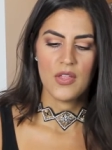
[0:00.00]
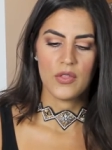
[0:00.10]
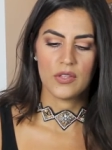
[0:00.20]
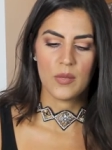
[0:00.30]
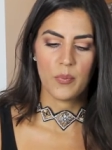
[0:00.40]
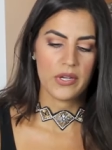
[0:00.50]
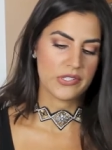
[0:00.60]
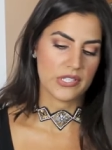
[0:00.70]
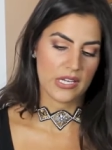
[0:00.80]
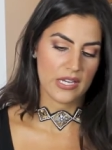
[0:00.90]
donde puedes
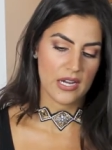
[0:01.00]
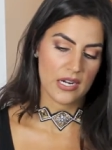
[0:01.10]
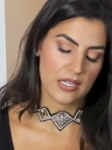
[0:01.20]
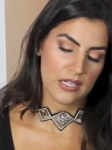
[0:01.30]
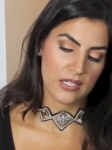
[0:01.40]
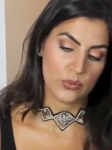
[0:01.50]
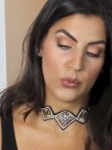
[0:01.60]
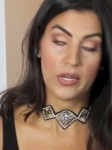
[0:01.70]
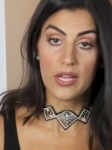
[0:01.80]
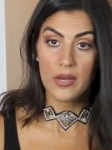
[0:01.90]
chequear eh, tus
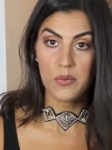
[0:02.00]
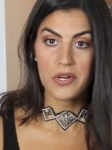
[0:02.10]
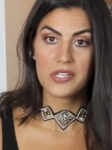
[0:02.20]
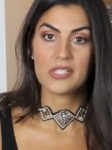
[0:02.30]
networks,